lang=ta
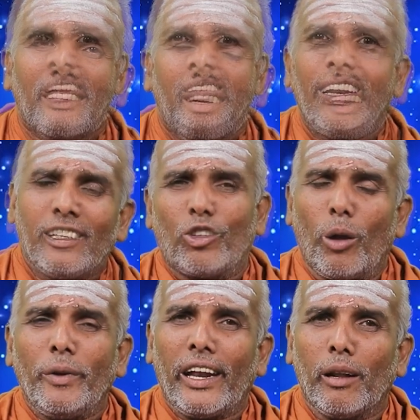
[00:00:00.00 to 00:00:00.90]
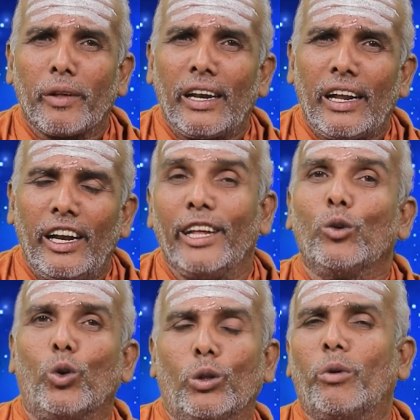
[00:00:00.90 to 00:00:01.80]
சரி இந்த சுவாமிக்கு என்ன பேர்
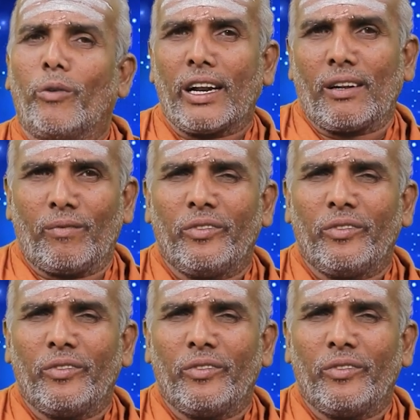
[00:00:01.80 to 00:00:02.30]
லிங்கோத்பவர்